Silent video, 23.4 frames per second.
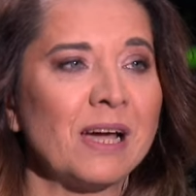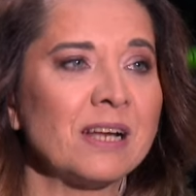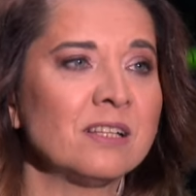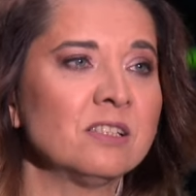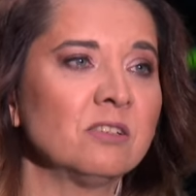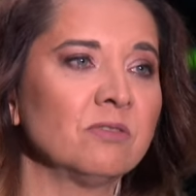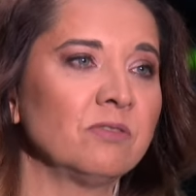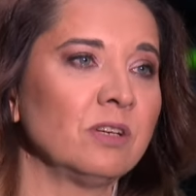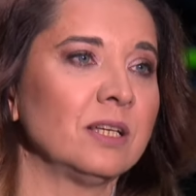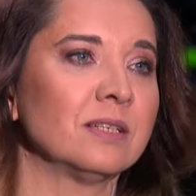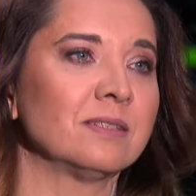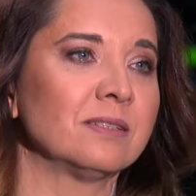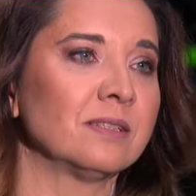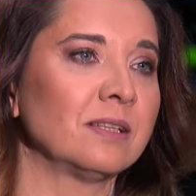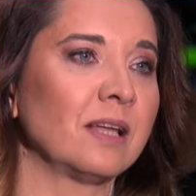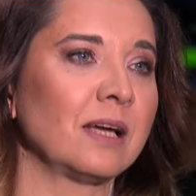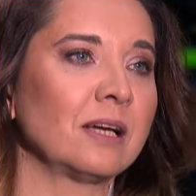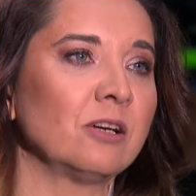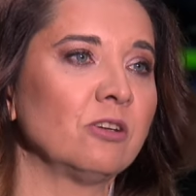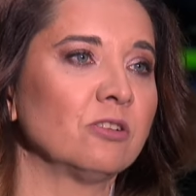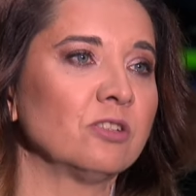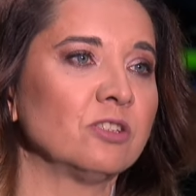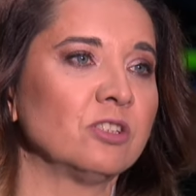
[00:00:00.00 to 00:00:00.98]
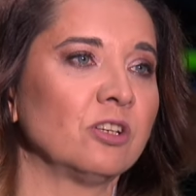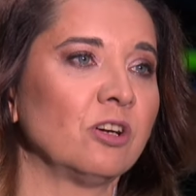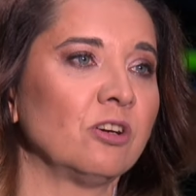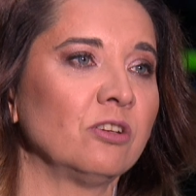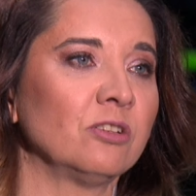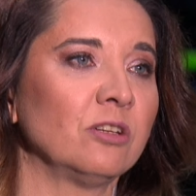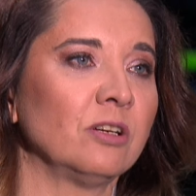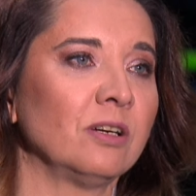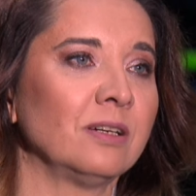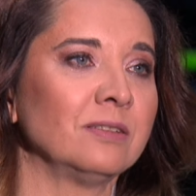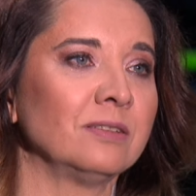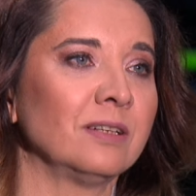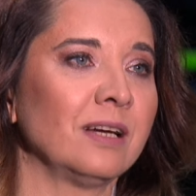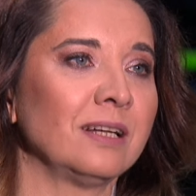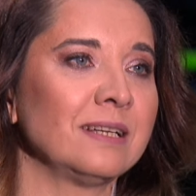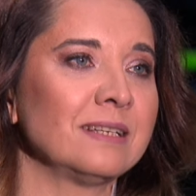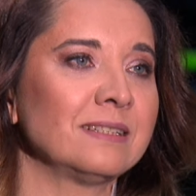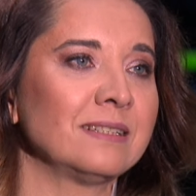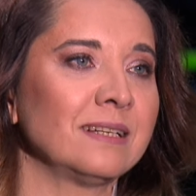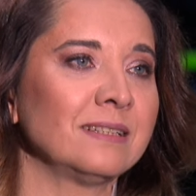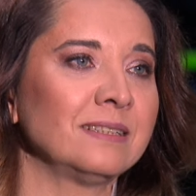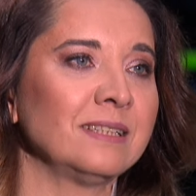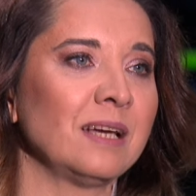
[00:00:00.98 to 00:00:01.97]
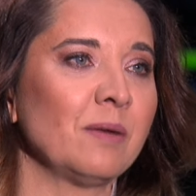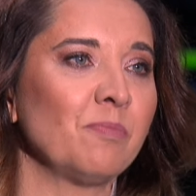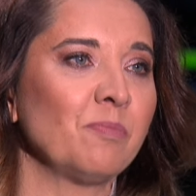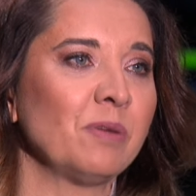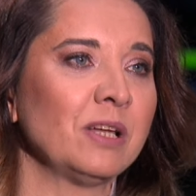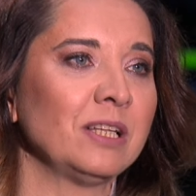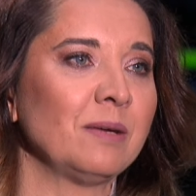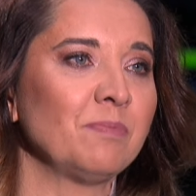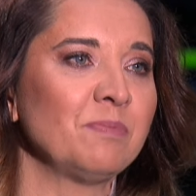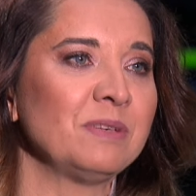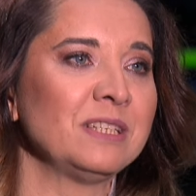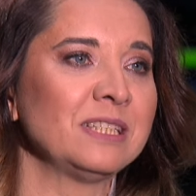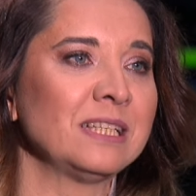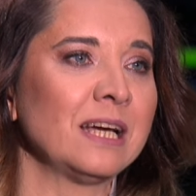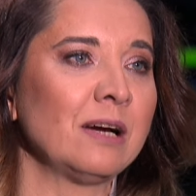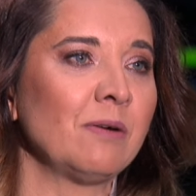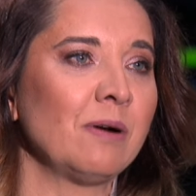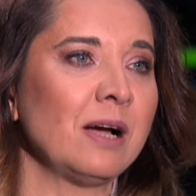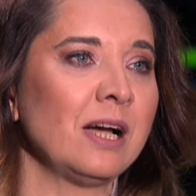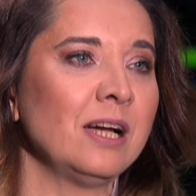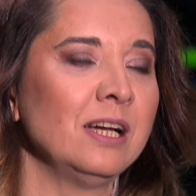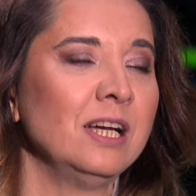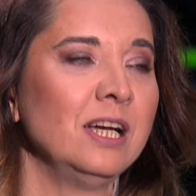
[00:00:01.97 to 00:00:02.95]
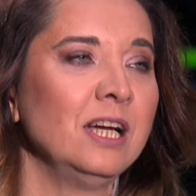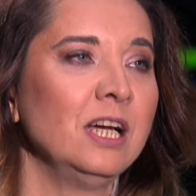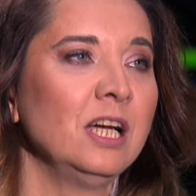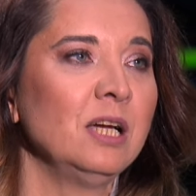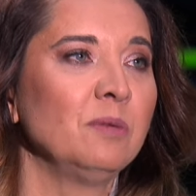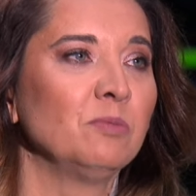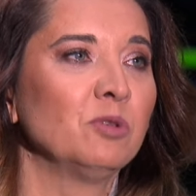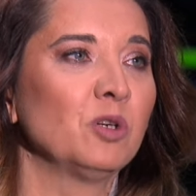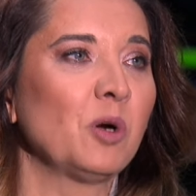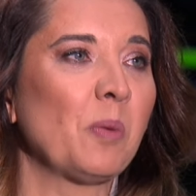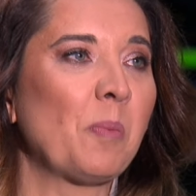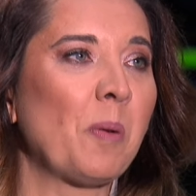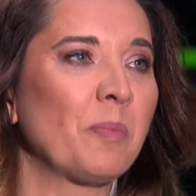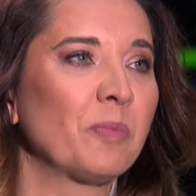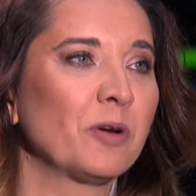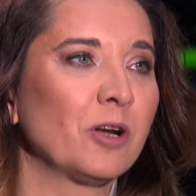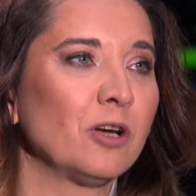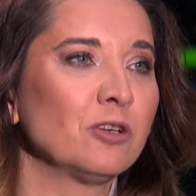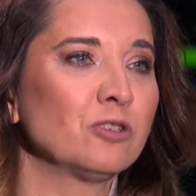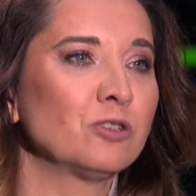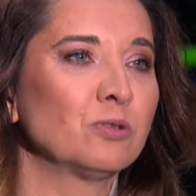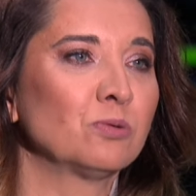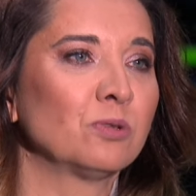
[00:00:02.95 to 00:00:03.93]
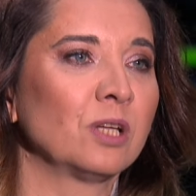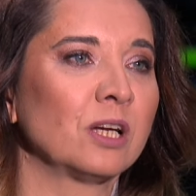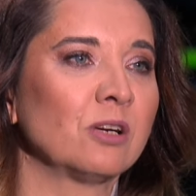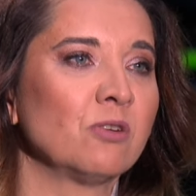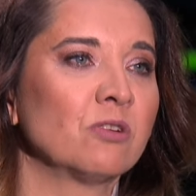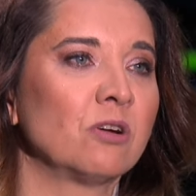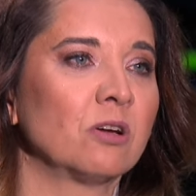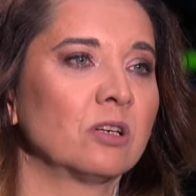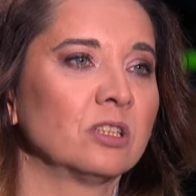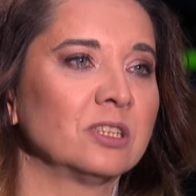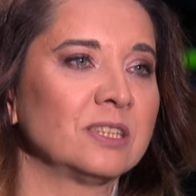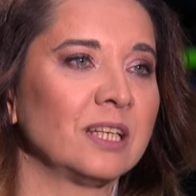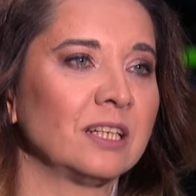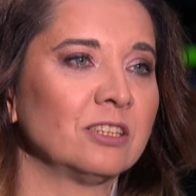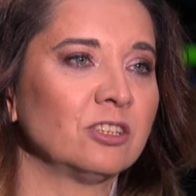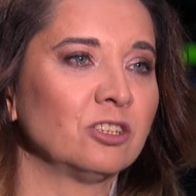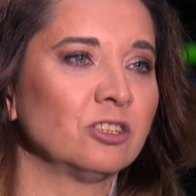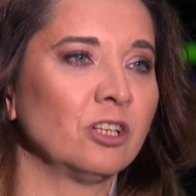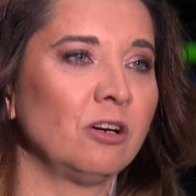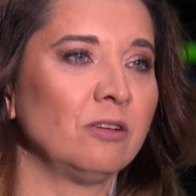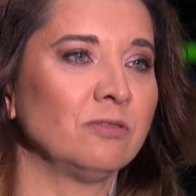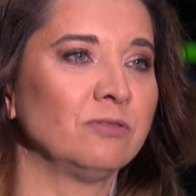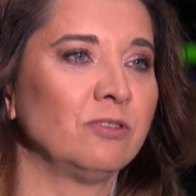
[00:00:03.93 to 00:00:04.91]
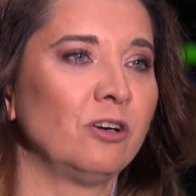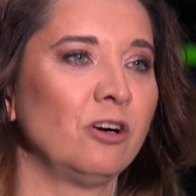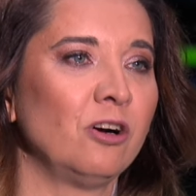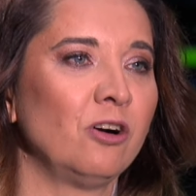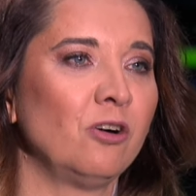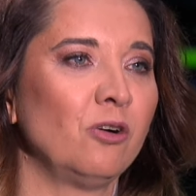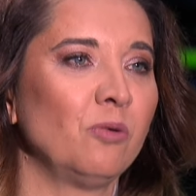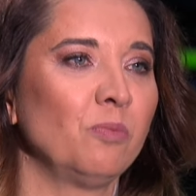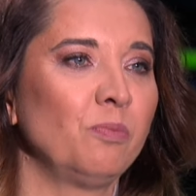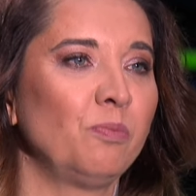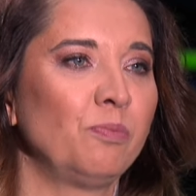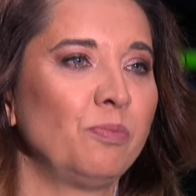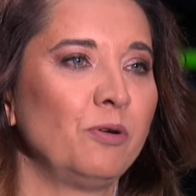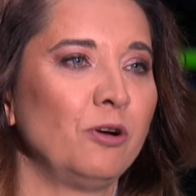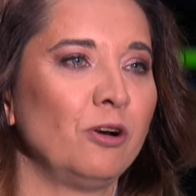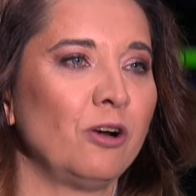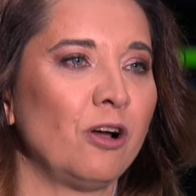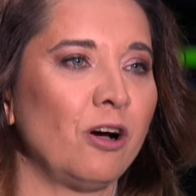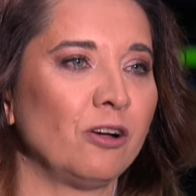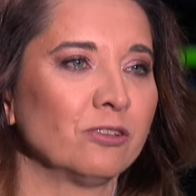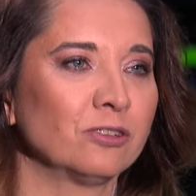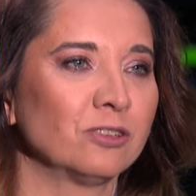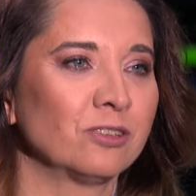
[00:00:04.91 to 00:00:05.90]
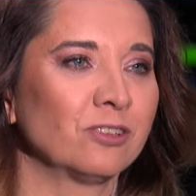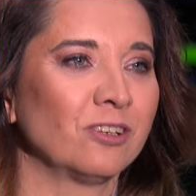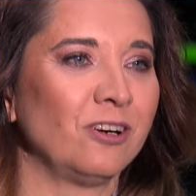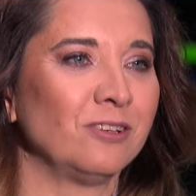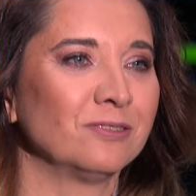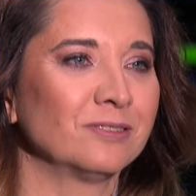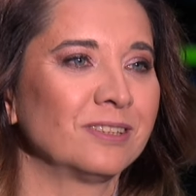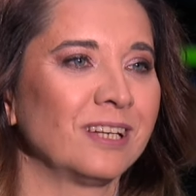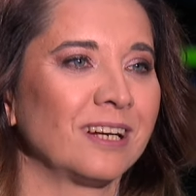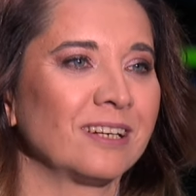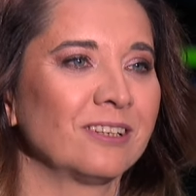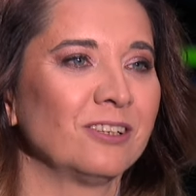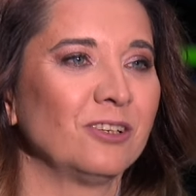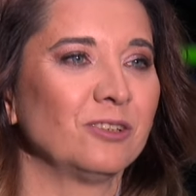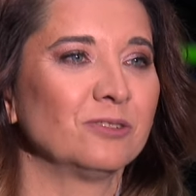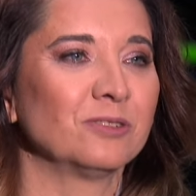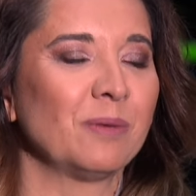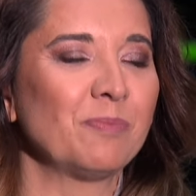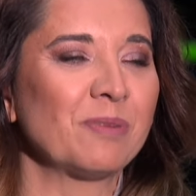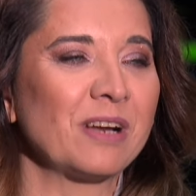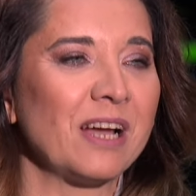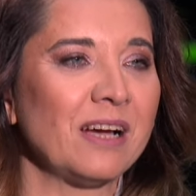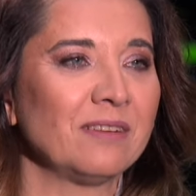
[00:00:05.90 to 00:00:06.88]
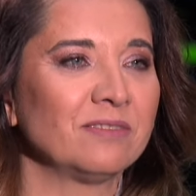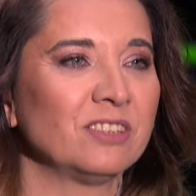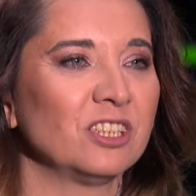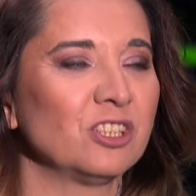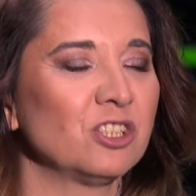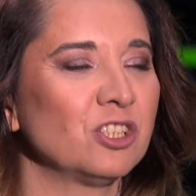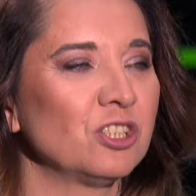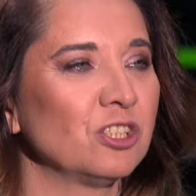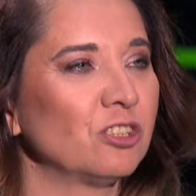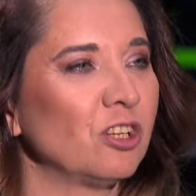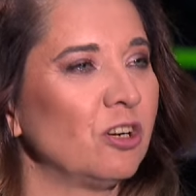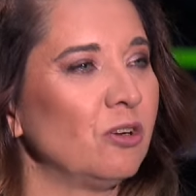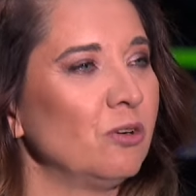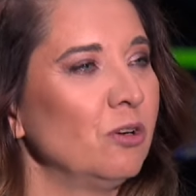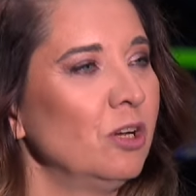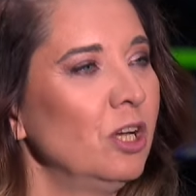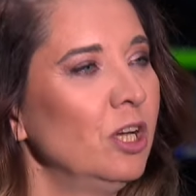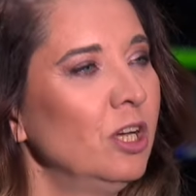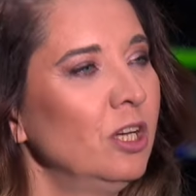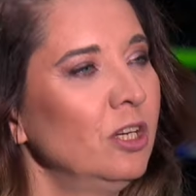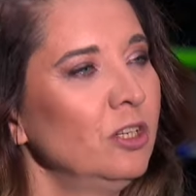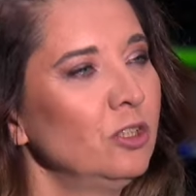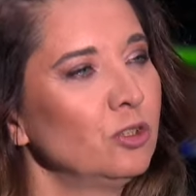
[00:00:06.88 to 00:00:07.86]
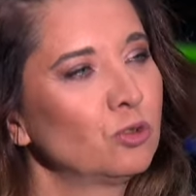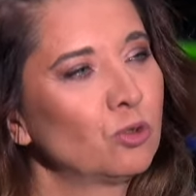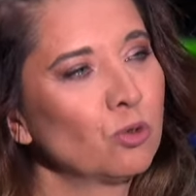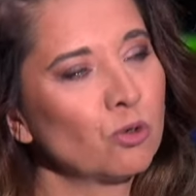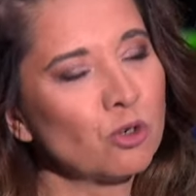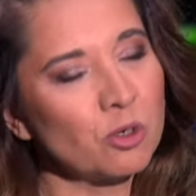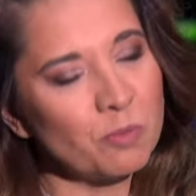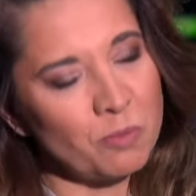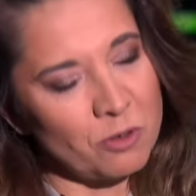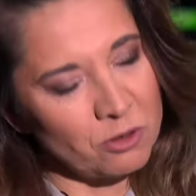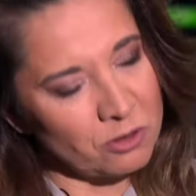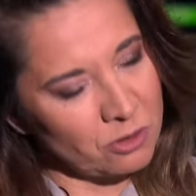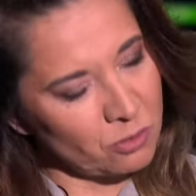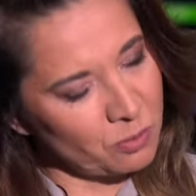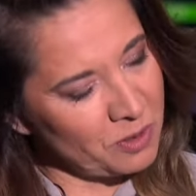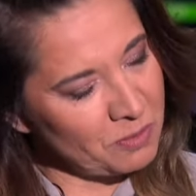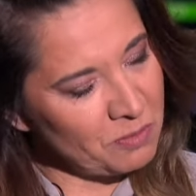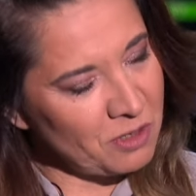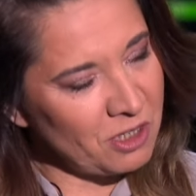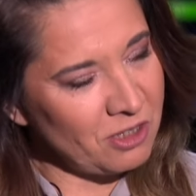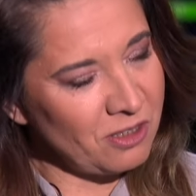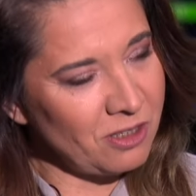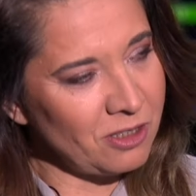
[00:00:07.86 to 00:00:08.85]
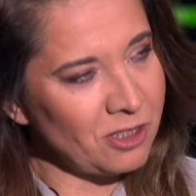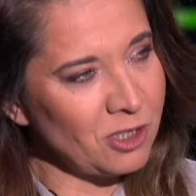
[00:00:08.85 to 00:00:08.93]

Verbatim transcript: bardzo wiele z tego, co e, Anastazja P. napisała, było po prostu taką korytarzową plotką, taką naprawdę szytą turbo grubymi